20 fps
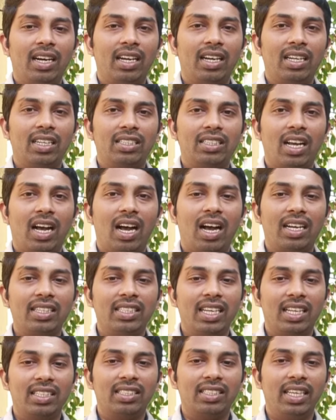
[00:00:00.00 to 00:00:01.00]

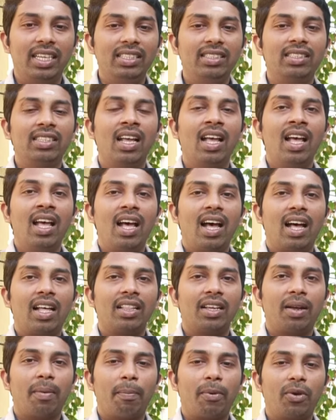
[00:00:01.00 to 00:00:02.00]
ஷஹாஜா சீட்ஸ்
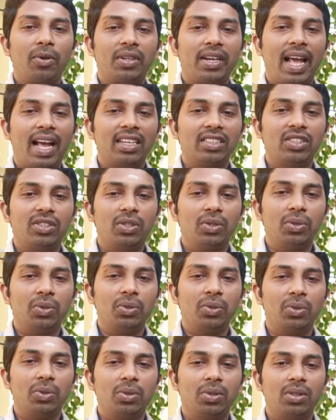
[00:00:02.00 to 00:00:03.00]
அதுக்கப்புறம் தேங்க்ஸ் டு
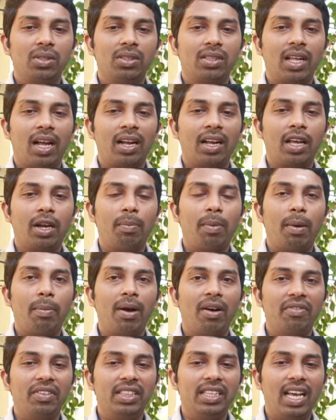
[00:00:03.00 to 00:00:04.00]
தங்கர் பாபா
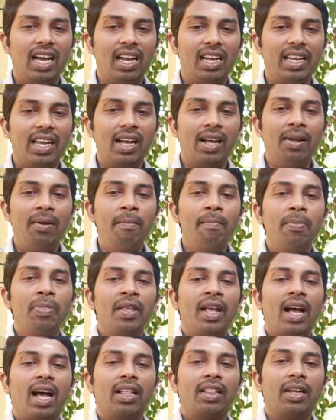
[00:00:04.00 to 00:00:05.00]
வித்யாலயா
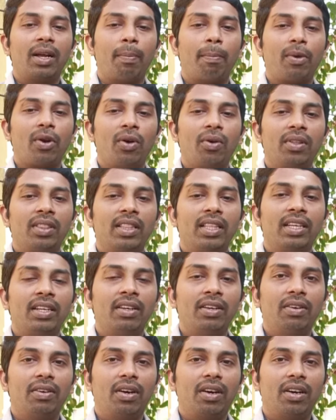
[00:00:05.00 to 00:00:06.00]
அதுக்கப்புறம் வந்து
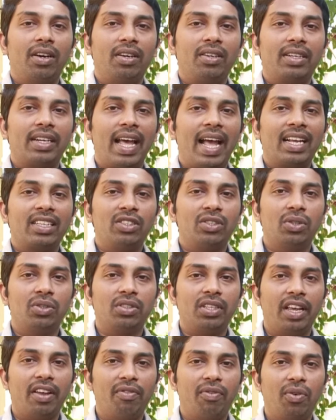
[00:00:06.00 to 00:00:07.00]
தேங்க்ஸ் டு
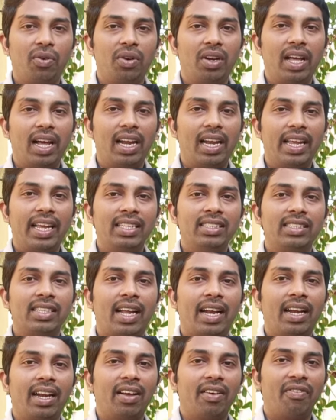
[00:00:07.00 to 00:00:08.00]
சேஃப் ஃபுட் அலையன்ஸ்
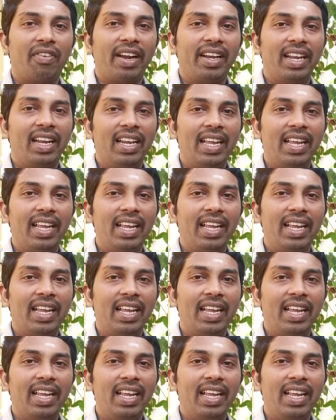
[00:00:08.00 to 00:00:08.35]
அண்ட் ஃபைனலி